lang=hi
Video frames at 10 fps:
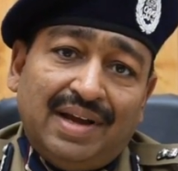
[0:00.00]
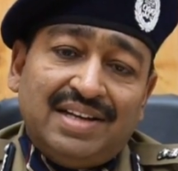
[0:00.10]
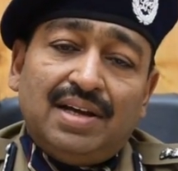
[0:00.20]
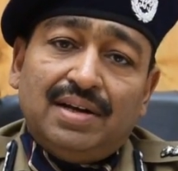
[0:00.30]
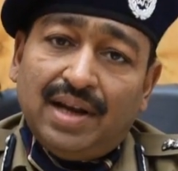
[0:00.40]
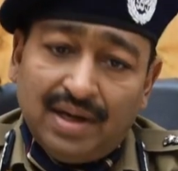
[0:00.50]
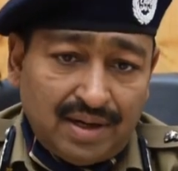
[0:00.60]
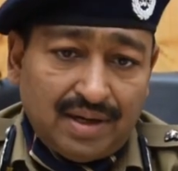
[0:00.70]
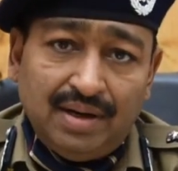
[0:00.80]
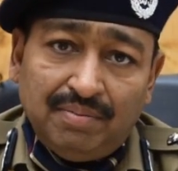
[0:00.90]
ऐसा न
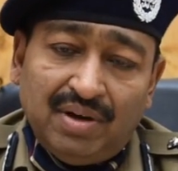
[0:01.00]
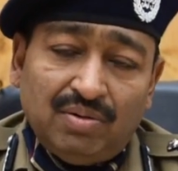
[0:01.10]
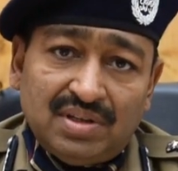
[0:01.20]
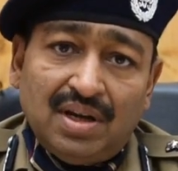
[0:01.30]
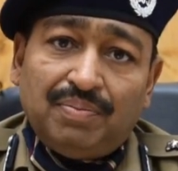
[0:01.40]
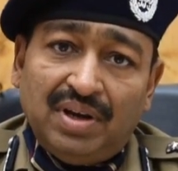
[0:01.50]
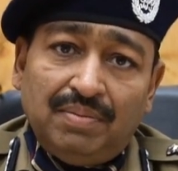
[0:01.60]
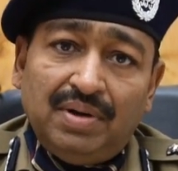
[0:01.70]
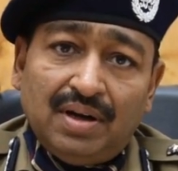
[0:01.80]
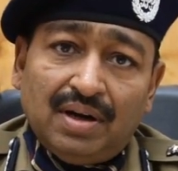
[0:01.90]
करें मैं उनसे अपील
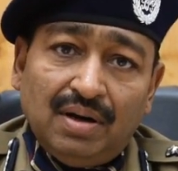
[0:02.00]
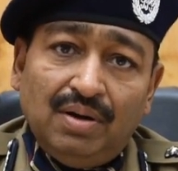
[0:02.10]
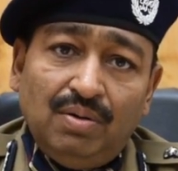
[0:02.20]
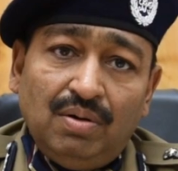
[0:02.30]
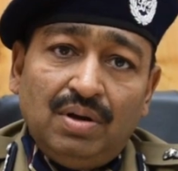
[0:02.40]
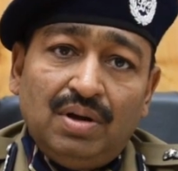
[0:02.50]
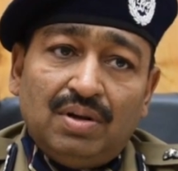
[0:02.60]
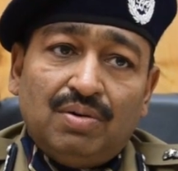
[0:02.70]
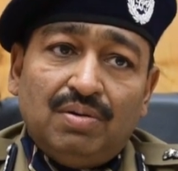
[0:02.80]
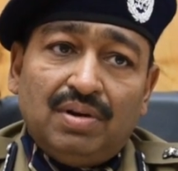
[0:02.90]
भी कर रहा हूँ
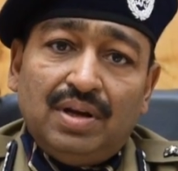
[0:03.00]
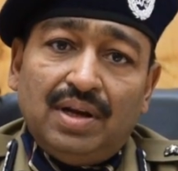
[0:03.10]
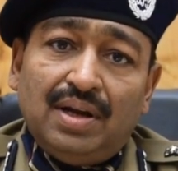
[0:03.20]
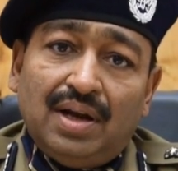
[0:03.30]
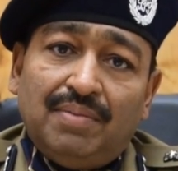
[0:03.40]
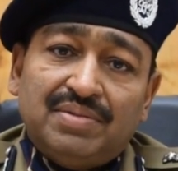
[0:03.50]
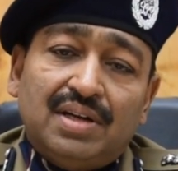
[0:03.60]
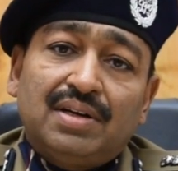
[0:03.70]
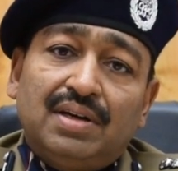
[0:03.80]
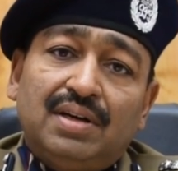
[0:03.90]
क्योंकि ये आम
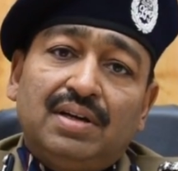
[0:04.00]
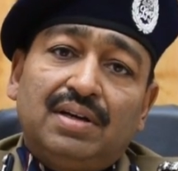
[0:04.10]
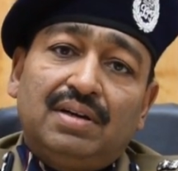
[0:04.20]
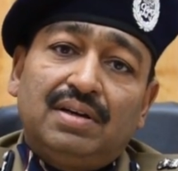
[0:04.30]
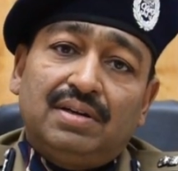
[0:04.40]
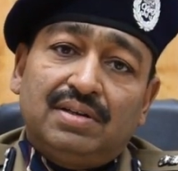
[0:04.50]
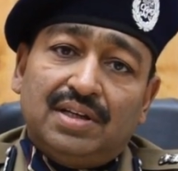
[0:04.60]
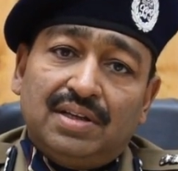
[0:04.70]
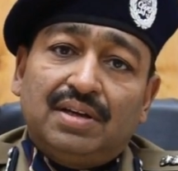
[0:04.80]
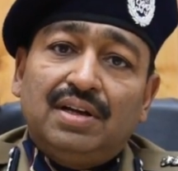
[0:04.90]
जन की
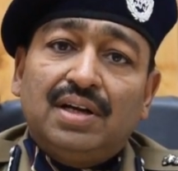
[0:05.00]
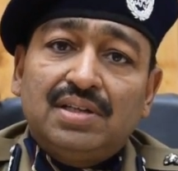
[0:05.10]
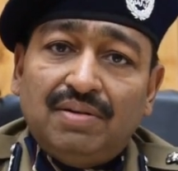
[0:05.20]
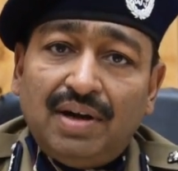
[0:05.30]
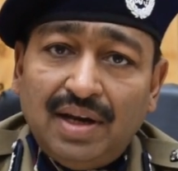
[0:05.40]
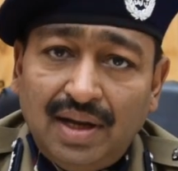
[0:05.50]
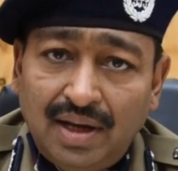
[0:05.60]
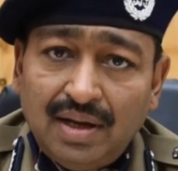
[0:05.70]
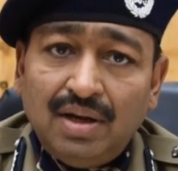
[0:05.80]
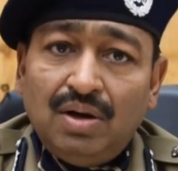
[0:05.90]
ज़िंदगी का सवाल है
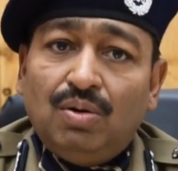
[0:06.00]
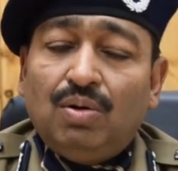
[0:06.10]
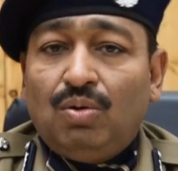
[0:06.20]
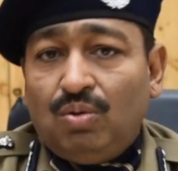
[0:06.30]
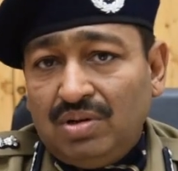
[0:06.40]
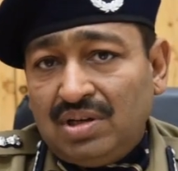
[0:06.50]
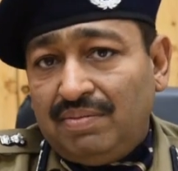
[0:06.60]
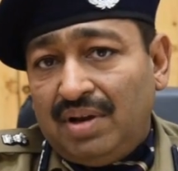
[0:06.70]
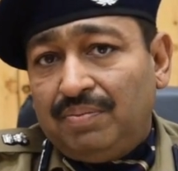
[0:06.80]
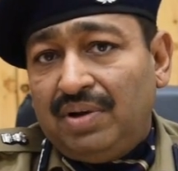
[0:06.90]
और लोगों से
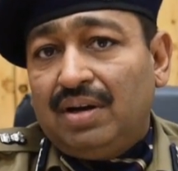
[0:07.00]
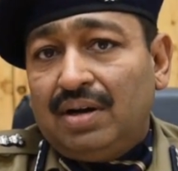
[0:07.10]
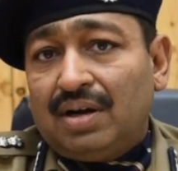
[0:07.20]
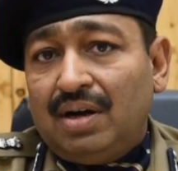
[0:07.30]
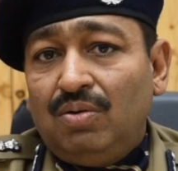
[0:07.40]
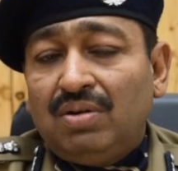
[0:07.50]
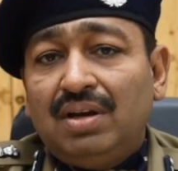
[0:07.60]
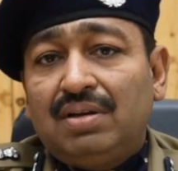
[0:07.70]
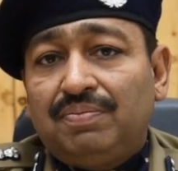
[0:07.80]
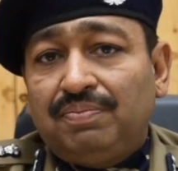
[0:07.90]
भी अपील कर रहा हूँ कि
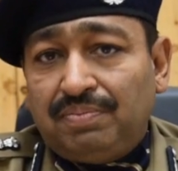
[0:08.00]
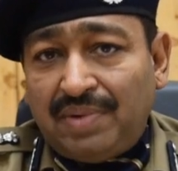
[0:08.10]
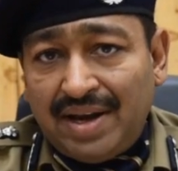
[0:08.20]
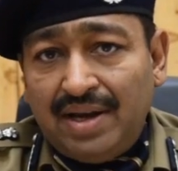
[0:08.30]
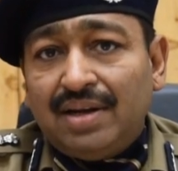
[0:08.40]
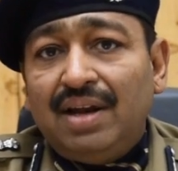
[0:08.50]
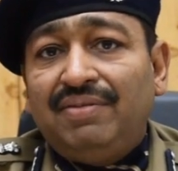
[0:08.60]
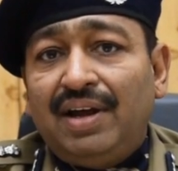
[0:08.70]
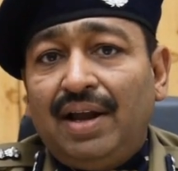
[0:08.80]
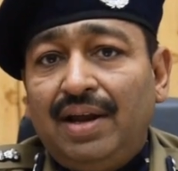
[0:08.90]
पैनिक न
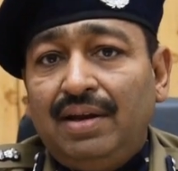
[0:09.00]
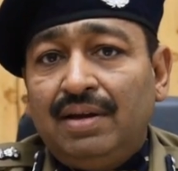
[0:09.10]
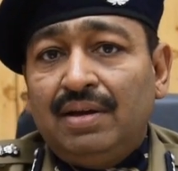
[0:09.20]
फैलाएं